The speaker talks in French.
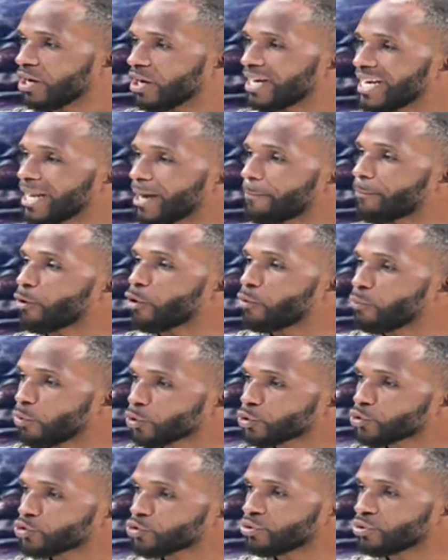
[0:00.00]
la
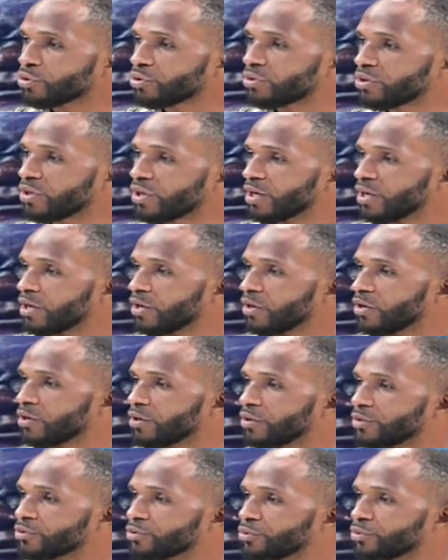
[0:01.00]
promotion
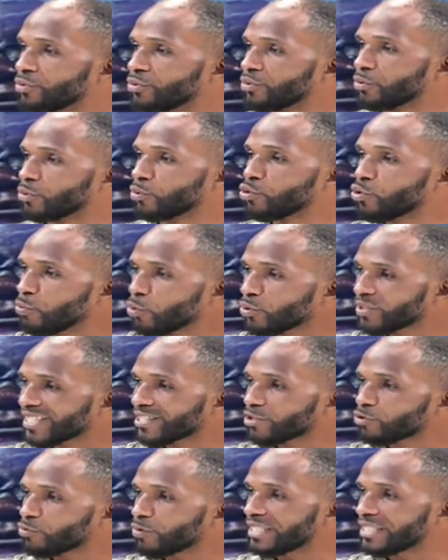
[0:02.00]
euh, de
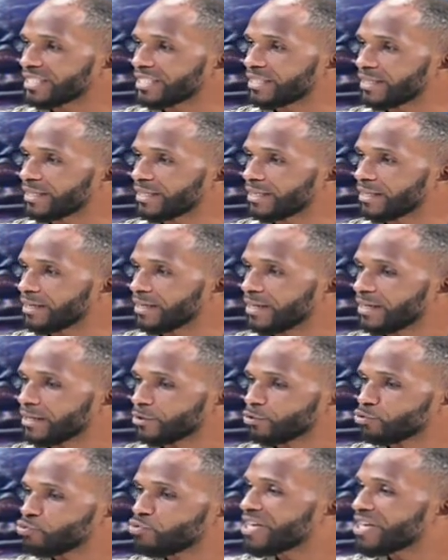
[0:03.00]
l'homosexualité, du